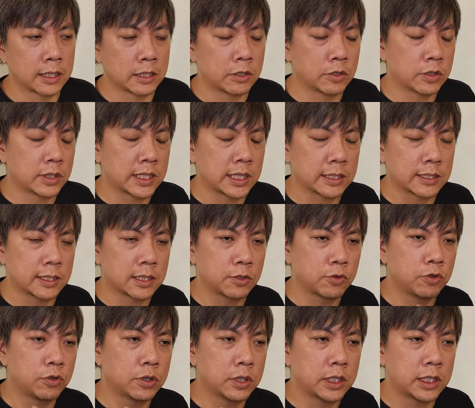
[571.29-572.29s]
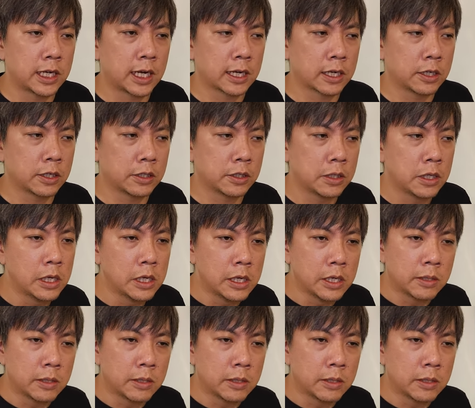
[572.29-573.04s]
然后涨上去的价格，